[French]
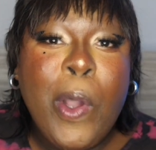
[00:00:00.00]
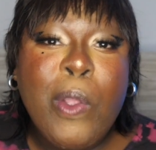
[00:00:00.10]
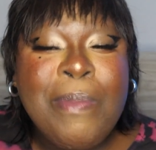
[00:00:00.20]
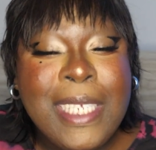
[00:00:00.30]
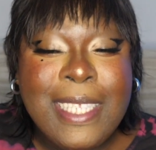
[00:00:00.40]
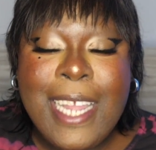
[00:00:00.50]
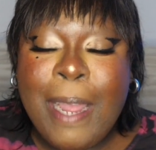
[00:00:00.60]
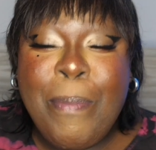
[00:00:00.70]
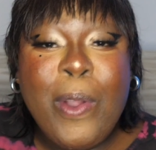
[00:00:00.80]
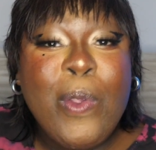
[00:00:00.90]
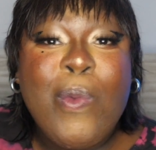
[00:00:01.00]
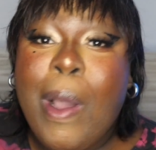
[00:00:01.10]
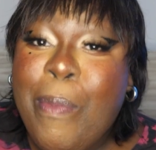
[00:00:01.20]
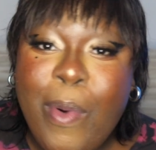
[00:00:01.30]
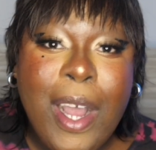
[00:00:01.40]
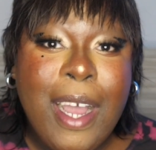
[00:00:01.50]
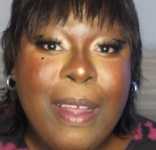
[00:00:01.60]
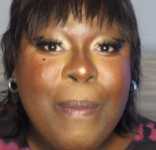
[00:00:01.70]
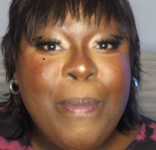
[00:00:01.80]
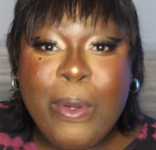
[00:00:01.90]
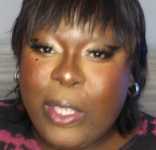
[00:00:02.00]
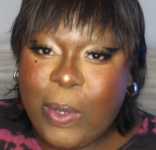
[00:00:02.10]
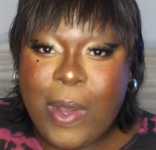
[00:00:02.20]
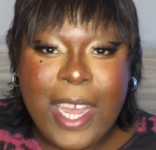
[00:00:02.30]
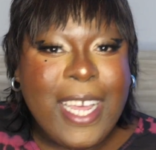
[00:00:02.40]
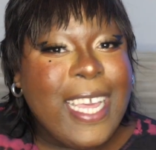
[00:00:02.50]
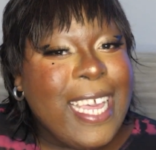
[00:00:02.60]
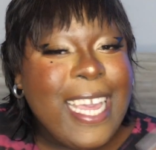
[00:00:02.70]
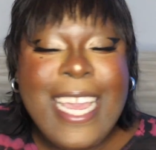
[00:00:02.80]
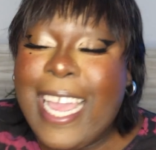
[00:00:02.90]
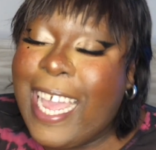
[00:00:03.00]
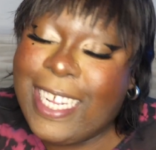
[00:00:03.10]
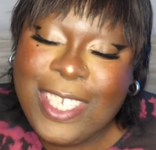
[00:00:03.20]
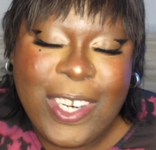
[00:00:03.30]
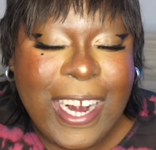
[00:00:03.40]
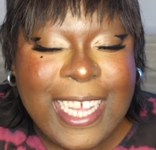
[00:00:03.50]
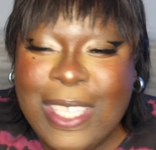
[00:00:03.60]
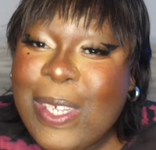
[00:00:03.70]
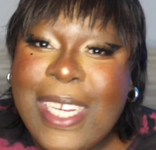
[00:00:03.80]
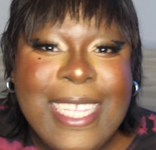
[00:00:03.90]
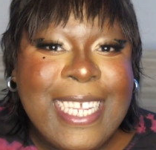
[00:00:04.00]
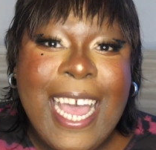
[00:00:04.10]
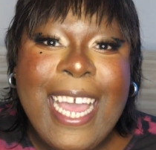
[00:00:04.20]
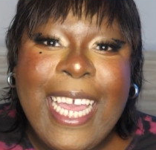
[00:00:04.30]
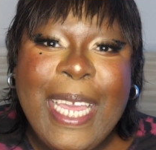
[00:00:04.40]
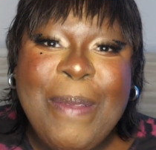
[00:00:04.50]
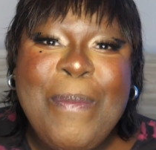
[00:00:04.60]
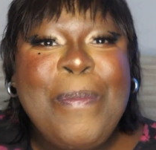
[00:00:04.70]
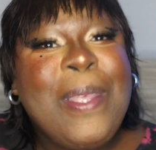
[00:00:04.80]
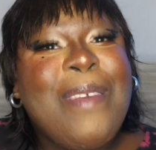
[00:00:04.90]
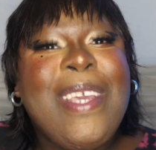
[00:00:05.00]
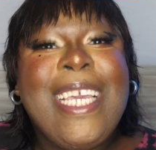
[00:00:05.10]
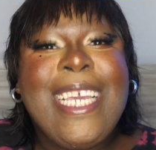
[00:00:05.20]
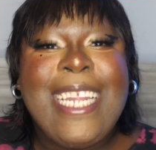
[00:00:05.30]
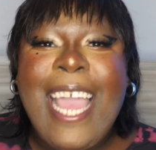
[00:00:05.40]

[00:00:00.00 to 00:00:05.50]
prends ton petit snack, prends de quoi boire, pose-toi et enjoy la story time, period.